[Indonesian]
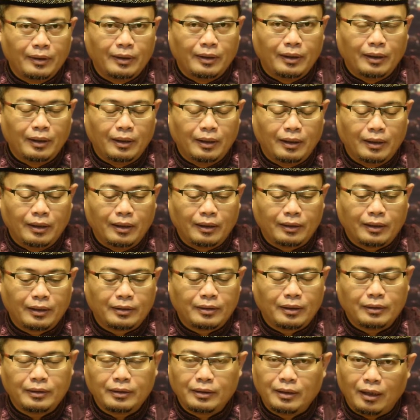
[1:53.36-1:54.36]
eh,
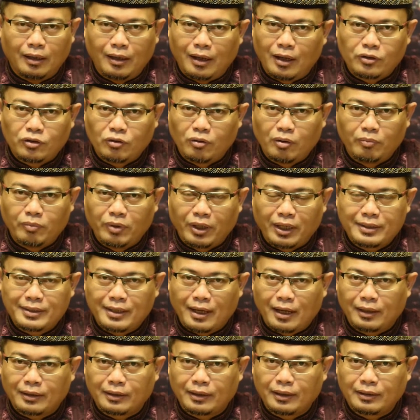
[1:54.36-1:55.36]
kita tidak langsung memberi
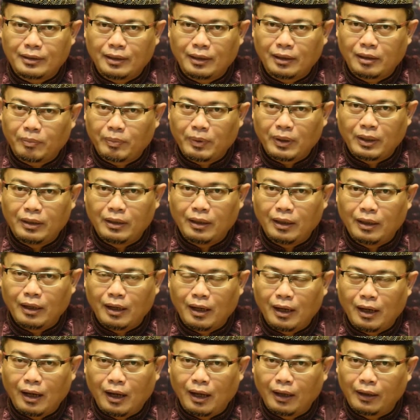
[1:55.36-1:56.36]
zakat kita
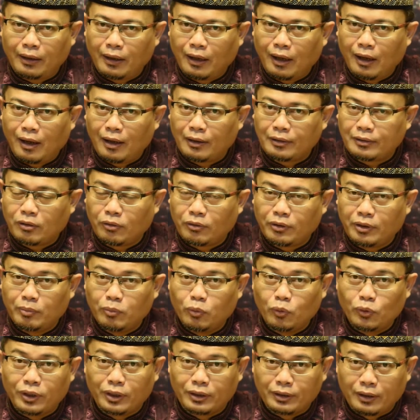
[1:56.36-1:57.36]
kepada ayah atau
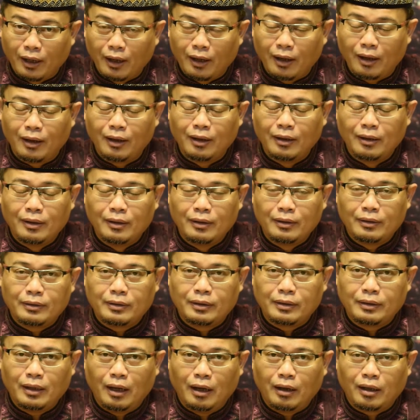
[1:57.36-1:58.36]
ibu kita
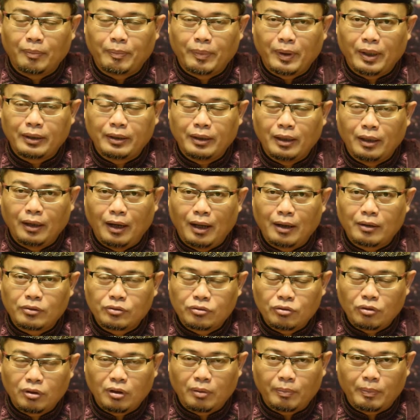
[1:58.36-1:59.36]
tidak kepada
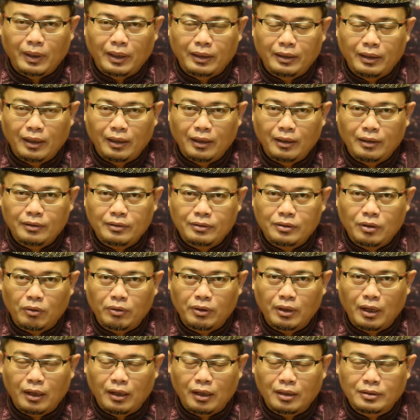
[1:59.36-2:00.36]
langsung kepada
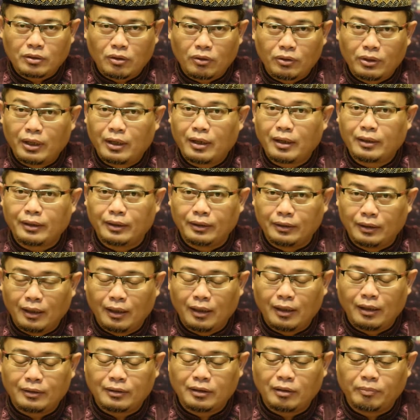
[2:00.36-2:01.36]
saudara-saudara
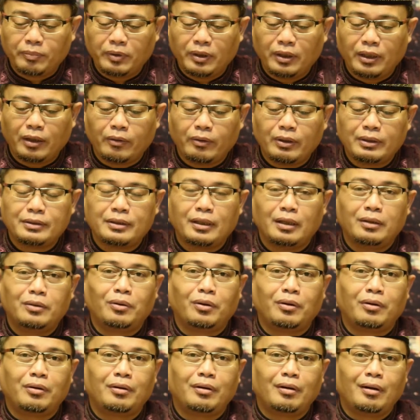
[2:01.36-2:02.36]
kita, tapi lewat
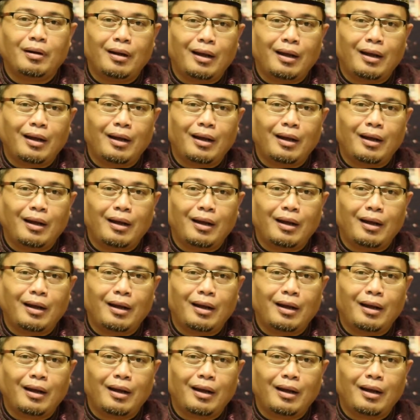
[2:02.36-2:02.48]
jalur